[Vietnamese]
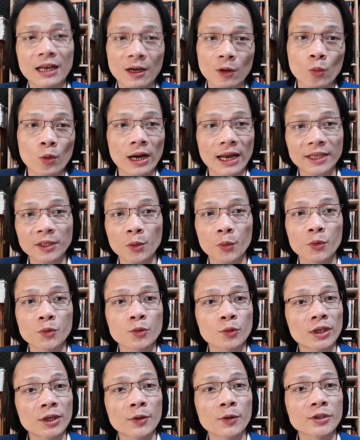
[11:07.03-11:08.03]
là của lãnh tụ
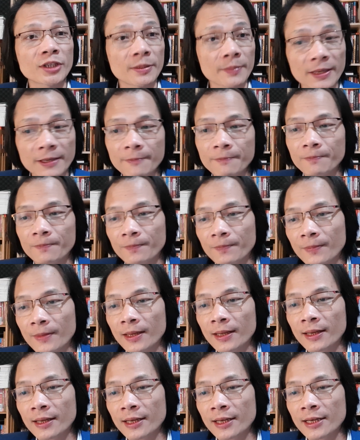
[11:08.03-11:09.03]
Chủ tịch Hồ Chí Minh.
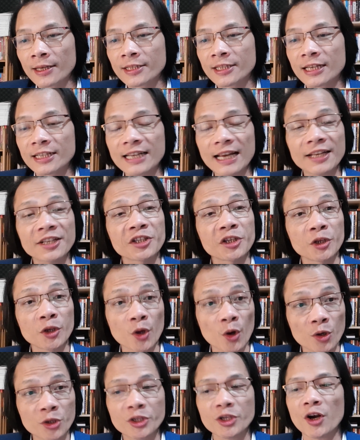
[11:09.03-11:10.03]
Chiến tranh
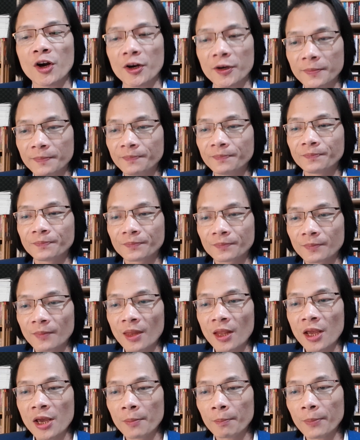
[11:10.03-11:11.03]
nhồi sọ.
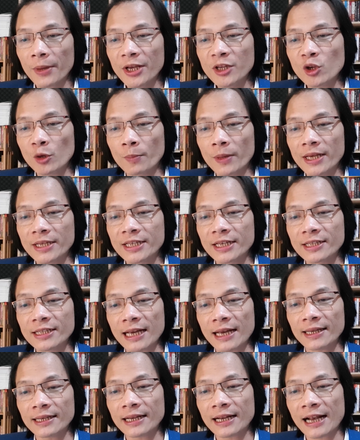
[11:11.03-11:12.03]
Mỹ chuẩn bị chiến
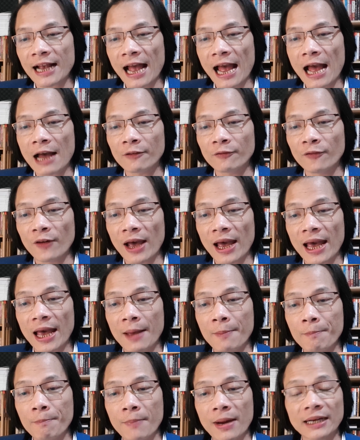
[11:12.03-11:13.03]
tranh cả về
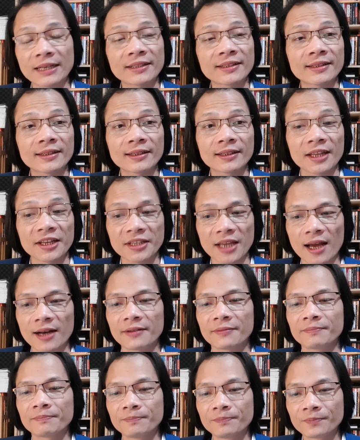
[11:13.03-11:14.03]
mặt tinh thần.
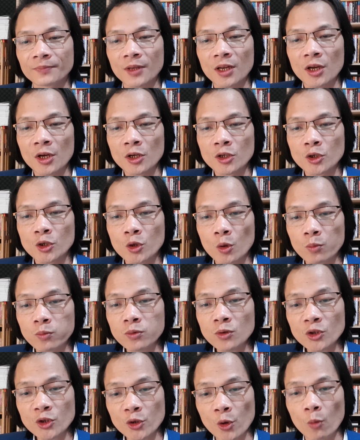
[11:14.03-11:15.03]

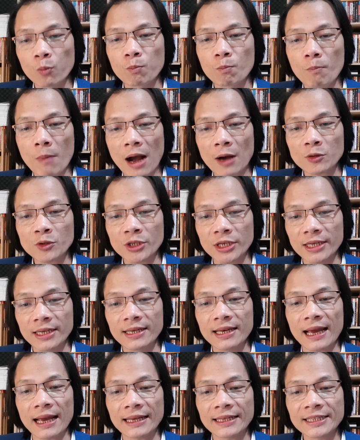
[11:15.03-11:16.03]
Chúng dùng báo chí
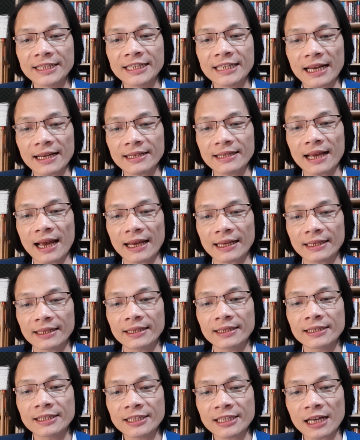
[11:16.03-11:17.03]
này, tranh
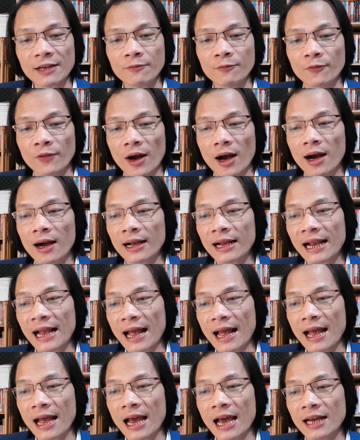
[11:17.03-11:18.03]
ảnh, sách vở,
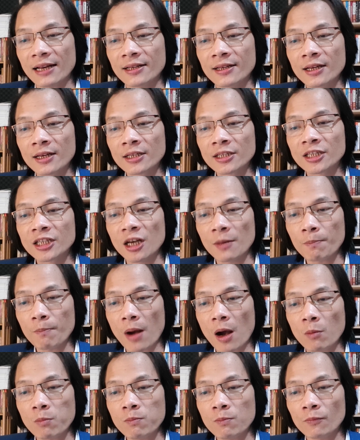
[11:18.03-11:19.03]
ca hát, chớp
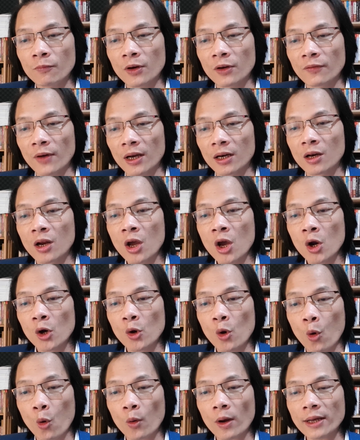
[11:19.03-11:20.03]
bóng, vân vân,
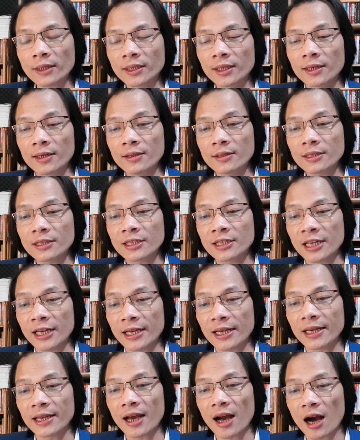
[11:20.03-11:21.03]
đủ các thứ
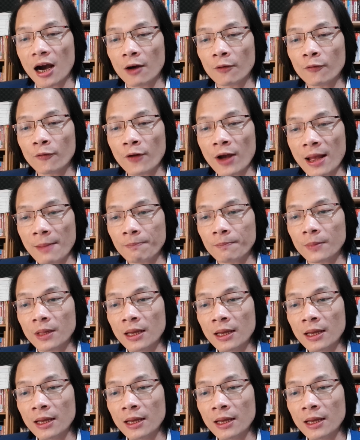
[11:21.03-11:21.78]
chỉ ở Pháp,